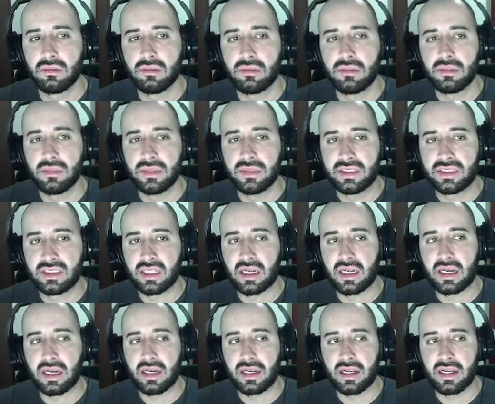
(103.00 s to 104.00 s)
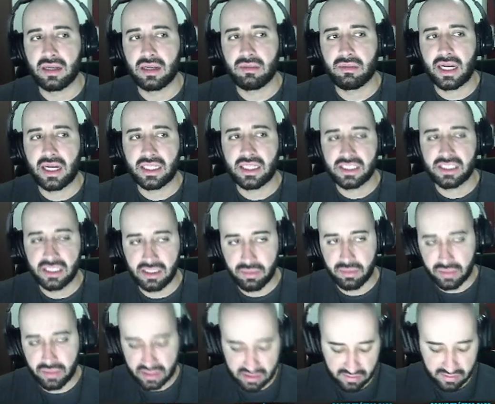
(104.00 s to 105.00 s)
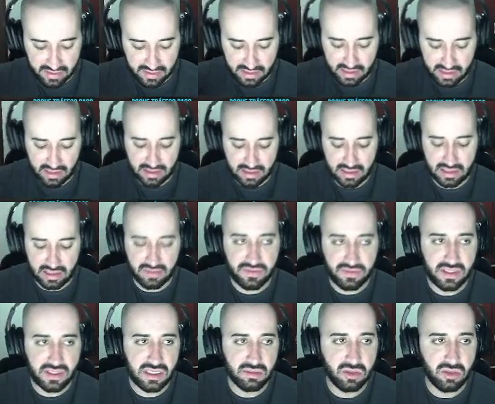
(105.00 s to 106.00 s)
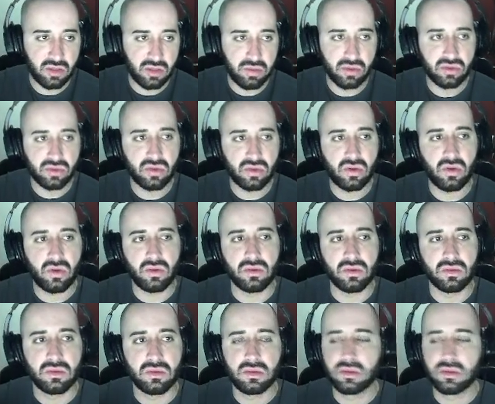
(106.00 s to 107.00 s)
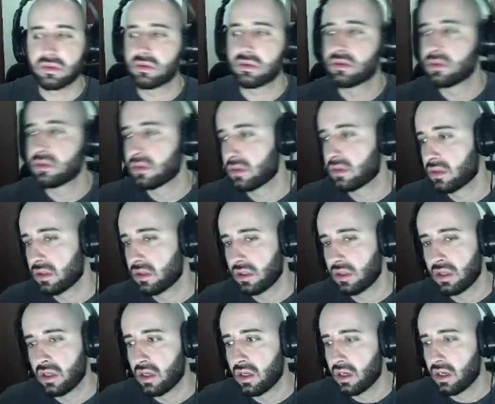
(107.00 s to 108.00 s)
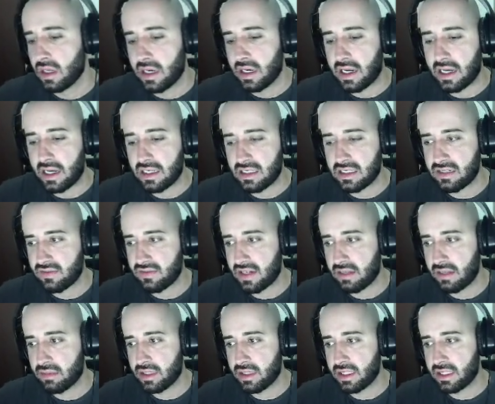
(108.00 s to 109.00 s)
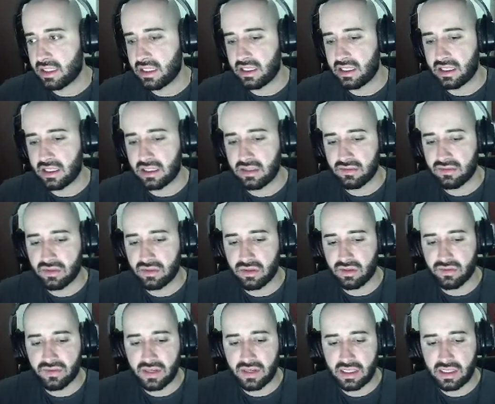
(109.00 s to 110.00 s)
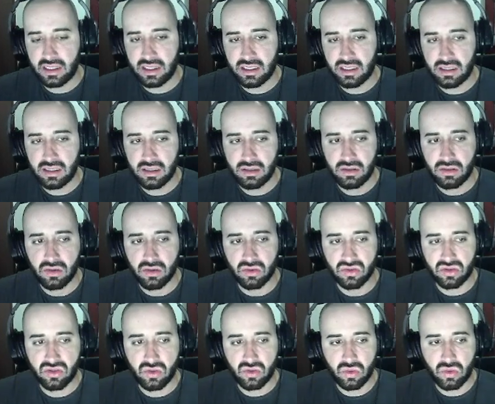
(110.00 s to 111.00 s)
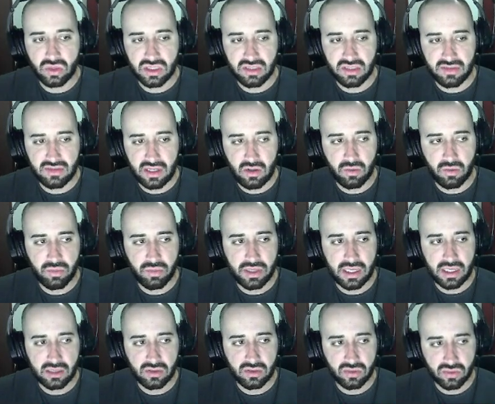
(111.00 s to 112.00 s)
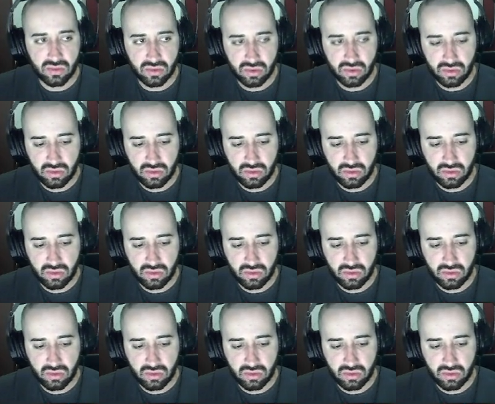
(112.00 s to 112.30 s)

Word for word: Instala ela, baixa, depois você vem aqui e acessa facebook.com. Aí você vai abrir aquele arquivo que eu falei, com os cookies, você vai copiar tudo.